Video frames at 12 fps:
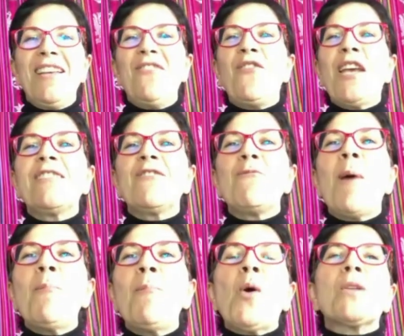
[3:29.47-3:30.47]

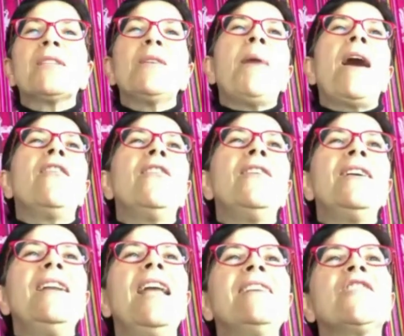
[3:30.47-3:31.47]
effectivement porté par euh,
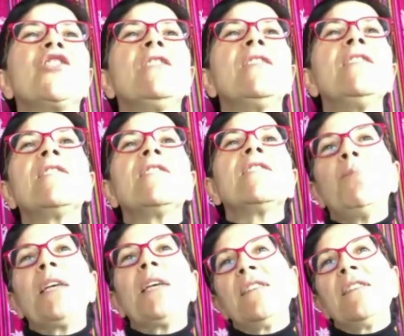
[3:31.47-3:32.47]
la CGT, ce qui
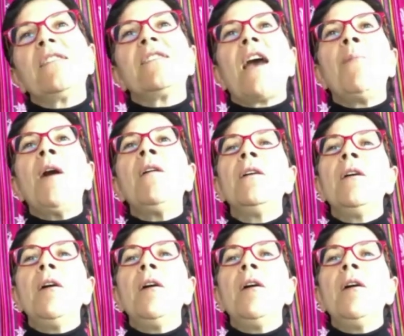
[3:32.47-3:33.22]
passe nécessairement